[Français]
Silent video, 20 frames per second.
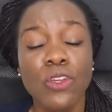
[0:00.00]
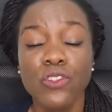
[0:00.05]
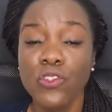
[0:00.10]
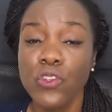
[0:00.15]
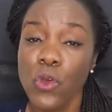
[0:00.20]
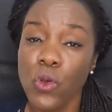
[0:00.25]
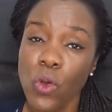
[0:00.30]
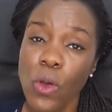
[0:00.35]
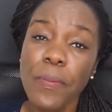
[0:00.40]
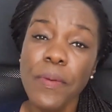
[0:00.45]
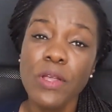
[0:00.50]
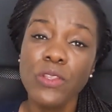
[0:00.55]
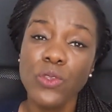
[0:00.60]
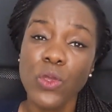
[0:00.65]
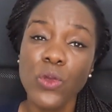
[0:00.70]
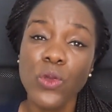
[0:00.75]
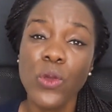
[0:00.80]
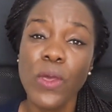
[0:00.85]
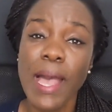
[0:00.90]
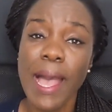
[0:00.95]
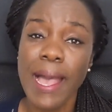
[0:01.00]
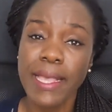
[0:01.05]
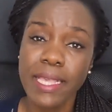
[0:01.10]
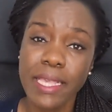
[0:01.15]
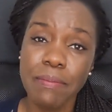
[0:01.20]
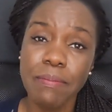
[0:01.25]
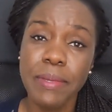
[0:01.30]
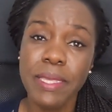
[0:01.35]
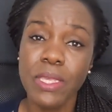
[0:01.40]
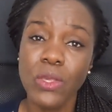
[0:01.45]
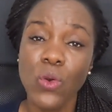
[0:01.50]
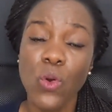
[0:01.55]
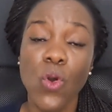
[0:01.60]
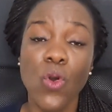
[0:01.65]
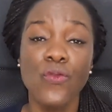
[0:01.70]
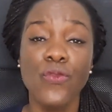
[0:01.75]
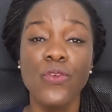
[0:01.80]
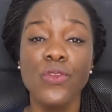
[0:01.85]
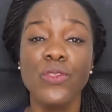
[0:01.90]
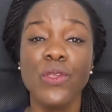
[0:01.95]
Je comprends donc que Hakimi,
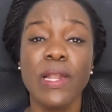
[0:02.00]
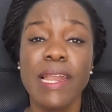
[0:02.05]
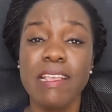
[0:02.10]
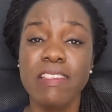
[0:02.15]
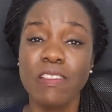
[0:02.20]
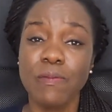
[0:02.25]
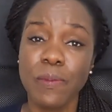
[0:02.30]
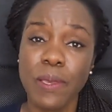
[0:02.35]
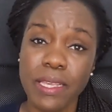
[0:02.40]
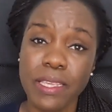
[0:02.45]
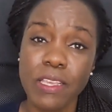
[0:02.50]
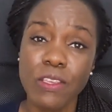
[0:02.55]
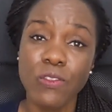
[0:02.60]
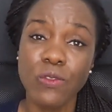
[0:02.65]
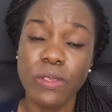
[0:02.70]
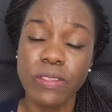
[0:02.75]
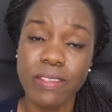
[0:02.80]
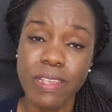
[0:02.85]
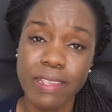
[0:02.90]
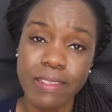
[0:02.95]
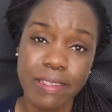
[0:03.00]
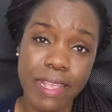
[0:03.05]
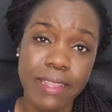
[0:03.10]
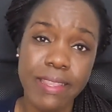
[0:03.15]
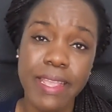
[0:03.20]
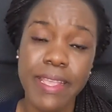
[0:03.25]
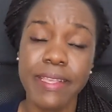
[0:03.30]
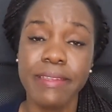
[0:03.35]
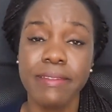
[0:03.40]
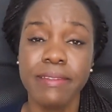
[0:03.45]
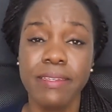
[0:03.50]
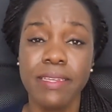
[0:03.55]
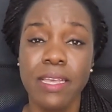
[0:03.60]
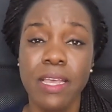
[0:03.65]
au vu de l'expérience de ses aînés,